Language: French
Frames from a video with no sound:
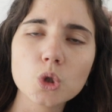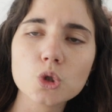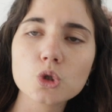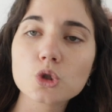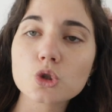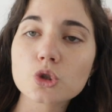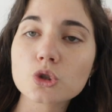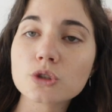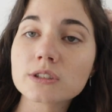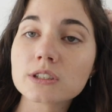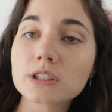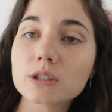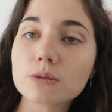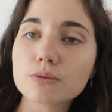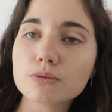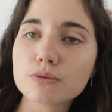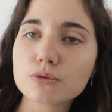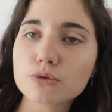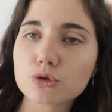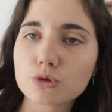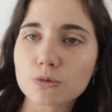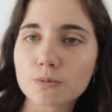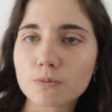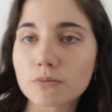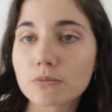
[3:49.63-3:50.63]
Je ne sais
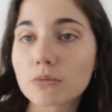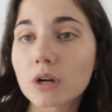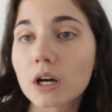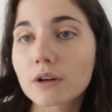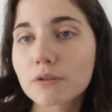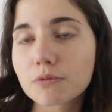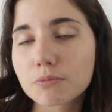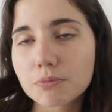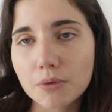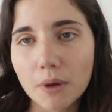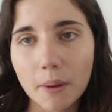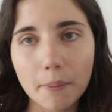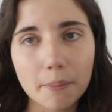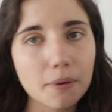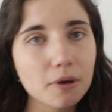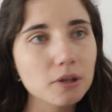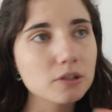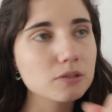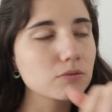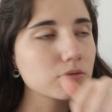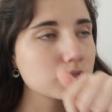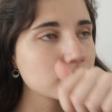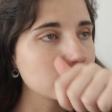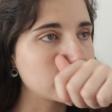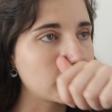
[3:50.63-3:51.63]
plus. Bref, peu
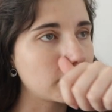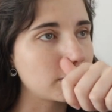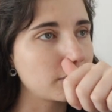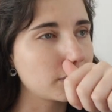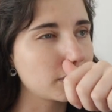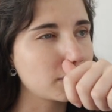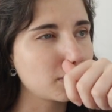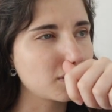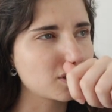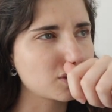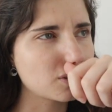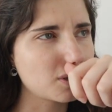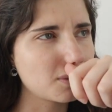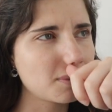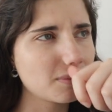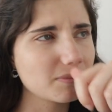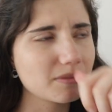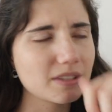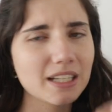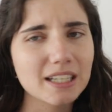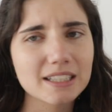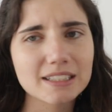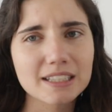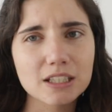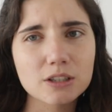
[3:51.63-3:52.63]
importe, vous en avez, euh, je crois même
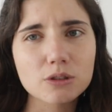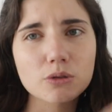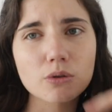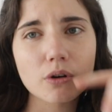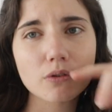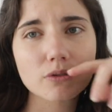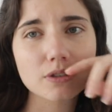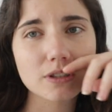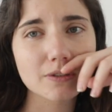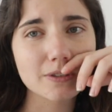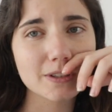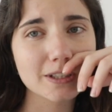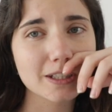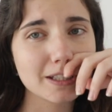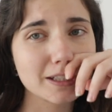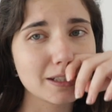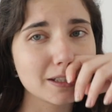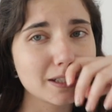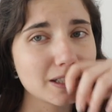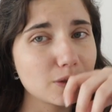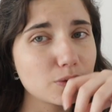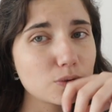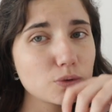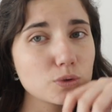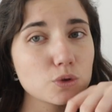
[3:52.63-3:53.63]
dès la taille 3, vous avez
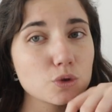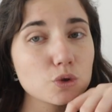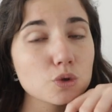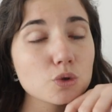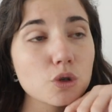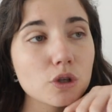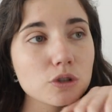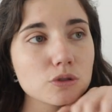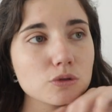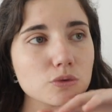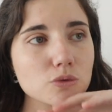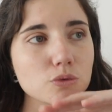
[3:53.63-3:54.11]
des, couches culottes.